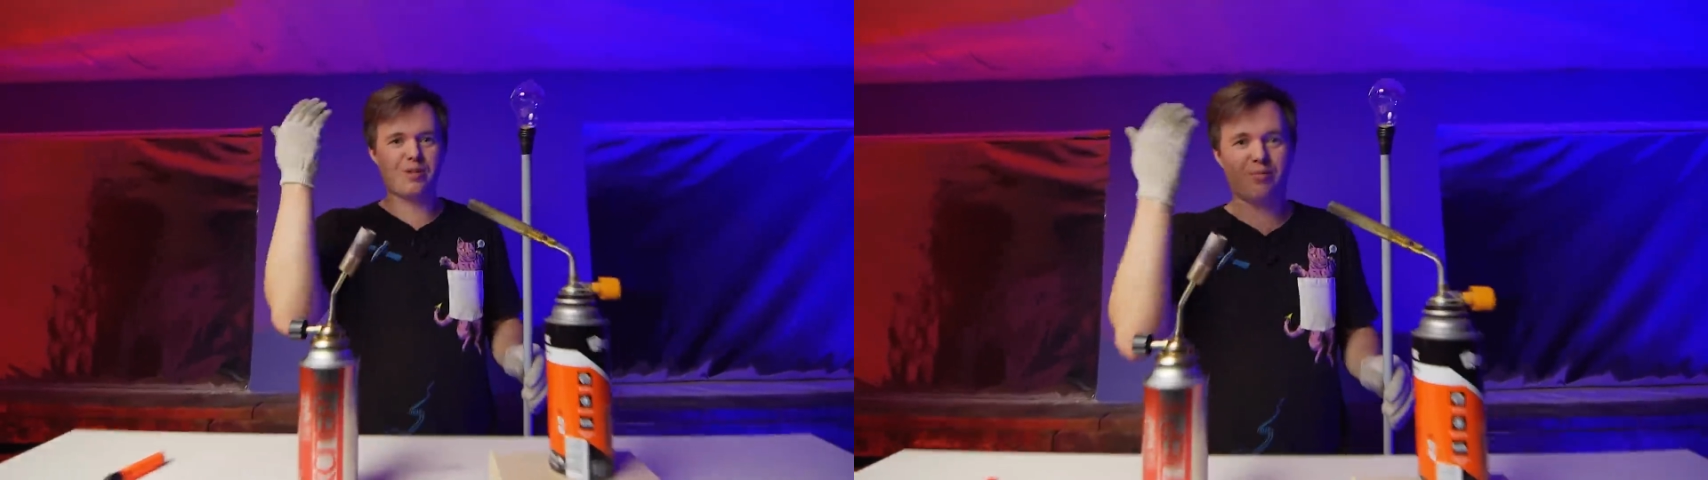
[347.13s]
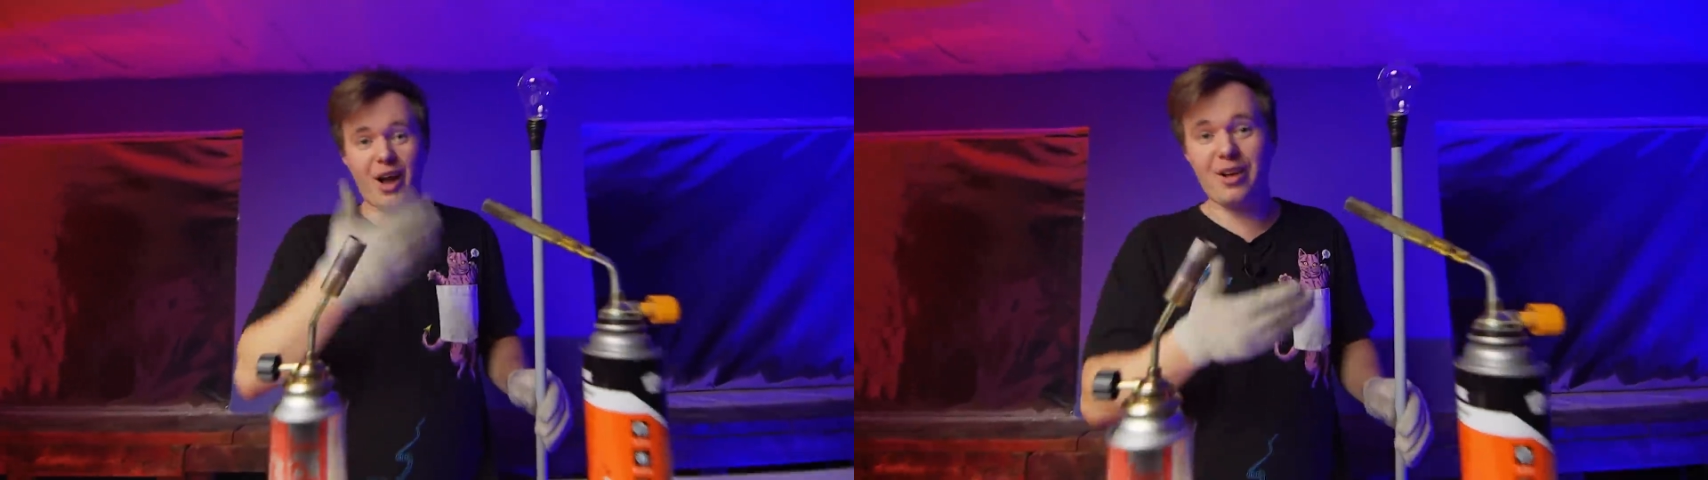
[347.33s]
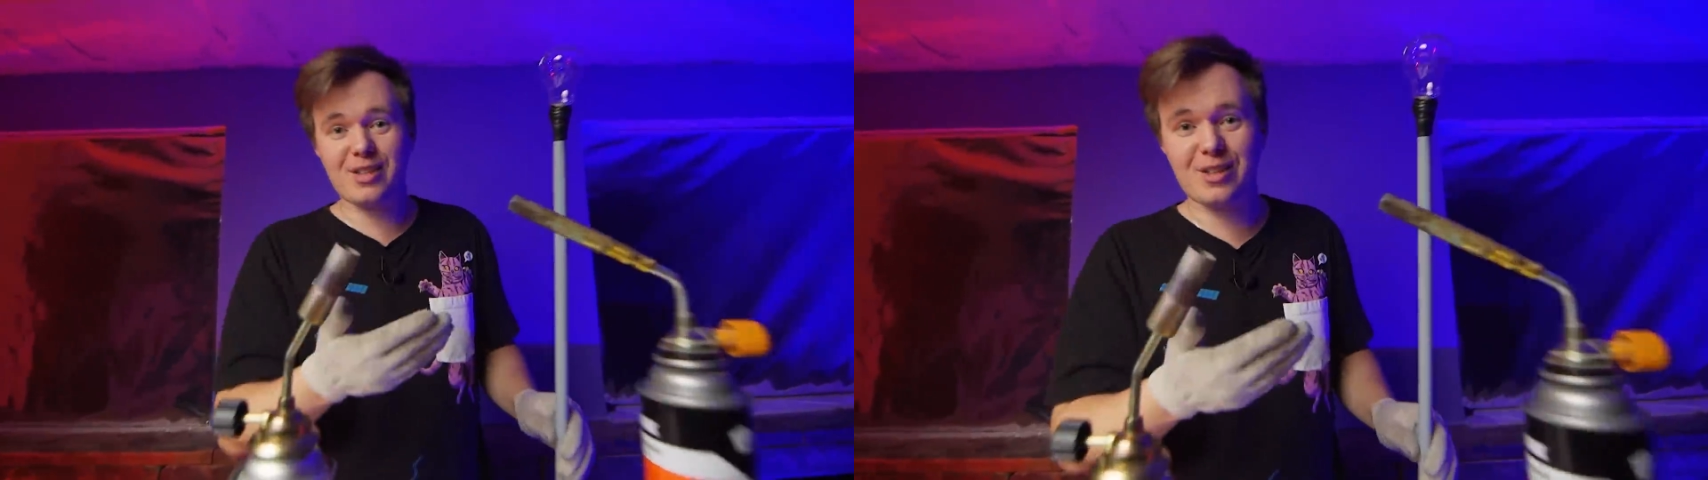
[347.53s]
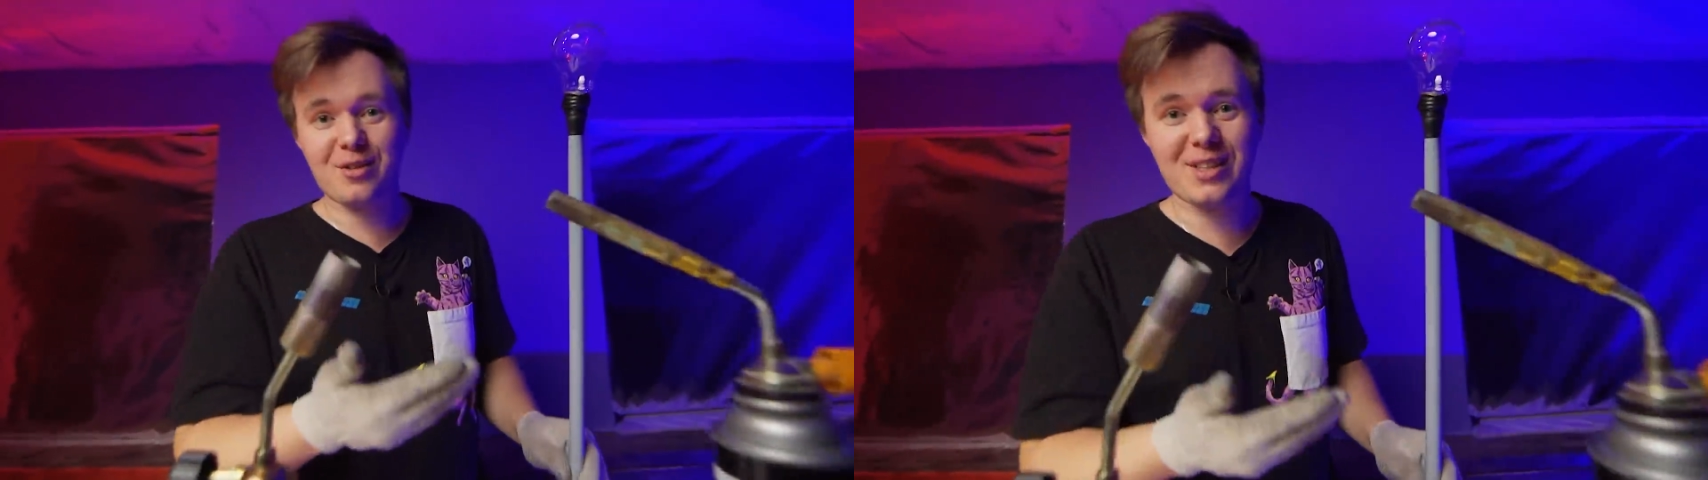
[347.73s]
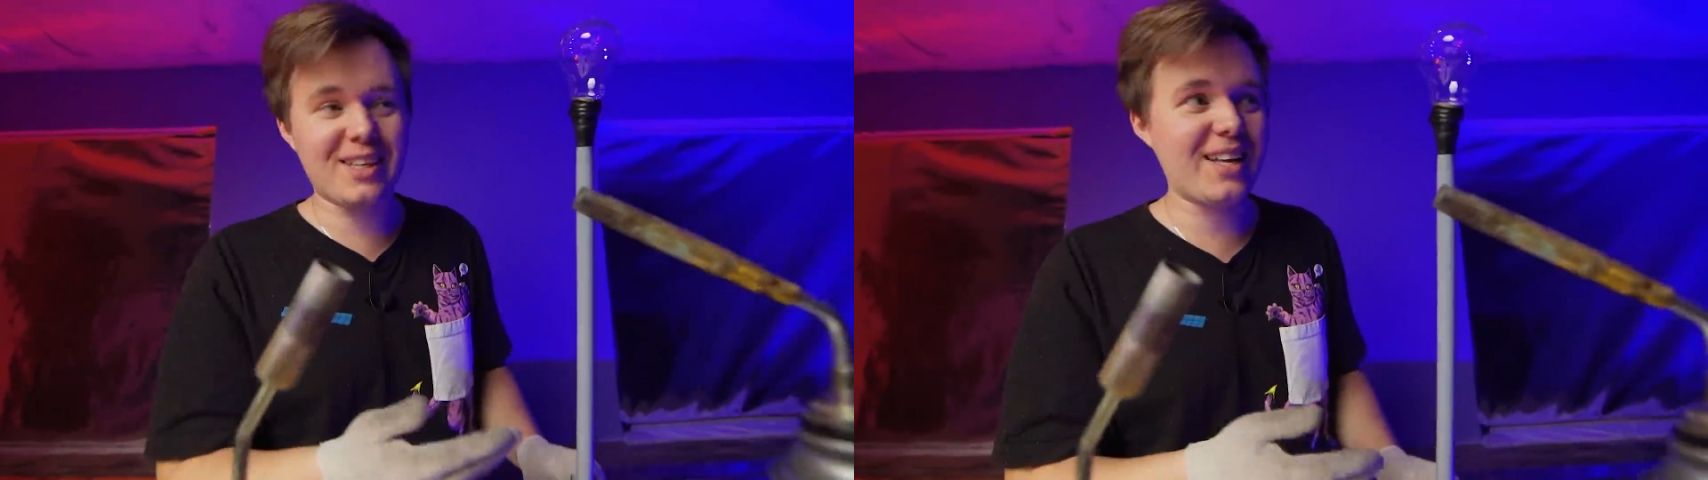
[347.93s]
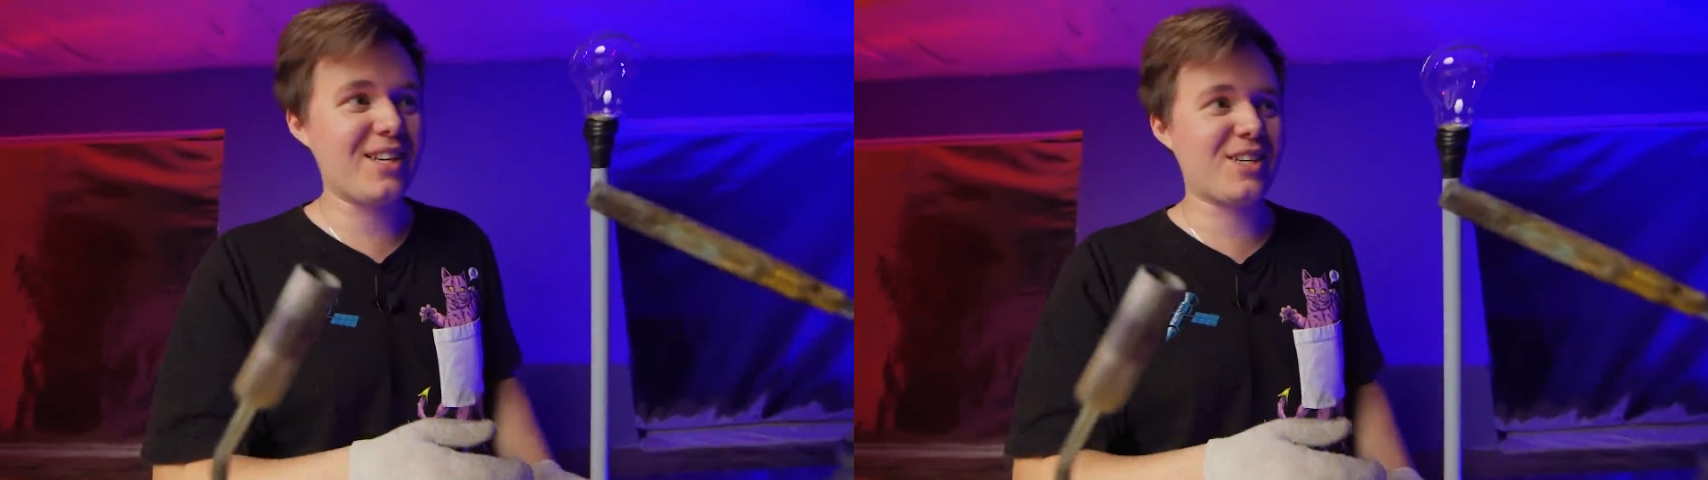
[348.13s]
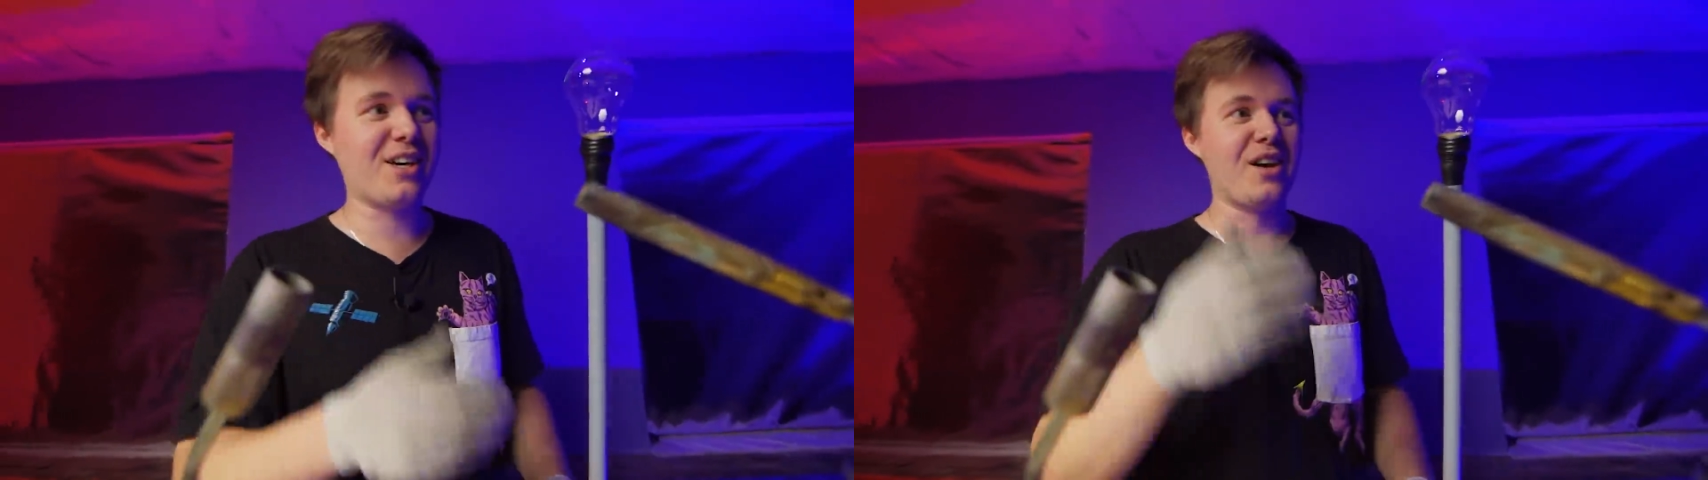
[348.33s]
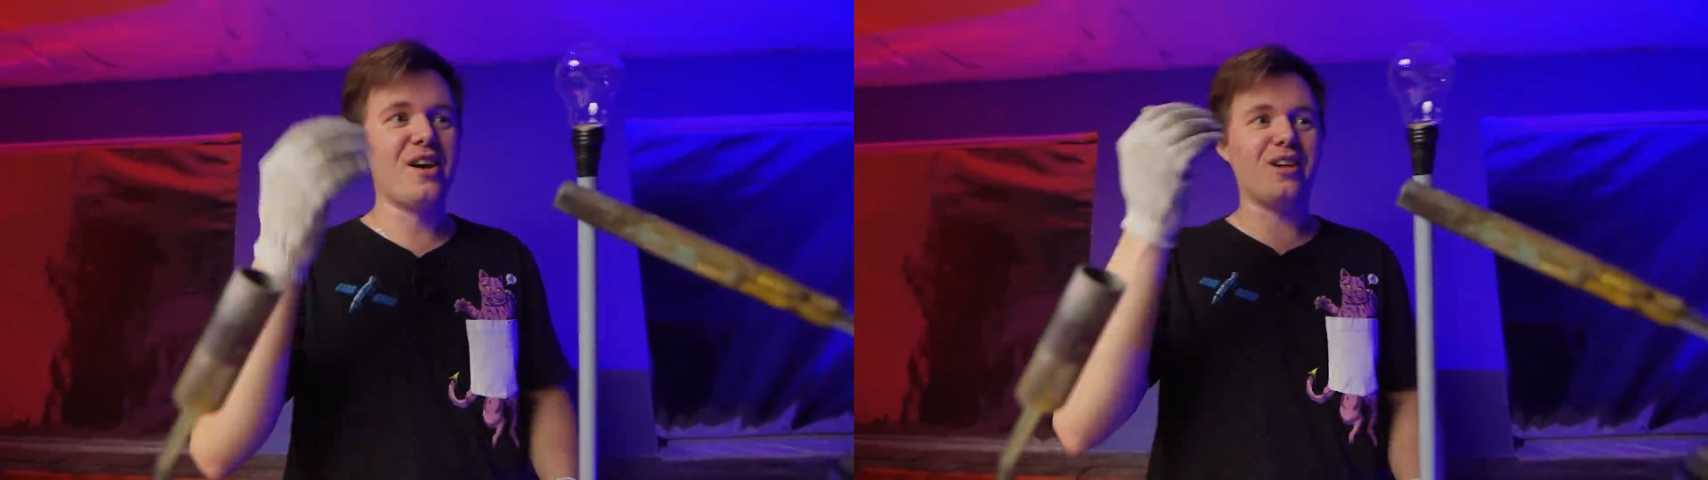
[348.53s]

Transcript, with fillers: справилась со своей задачей,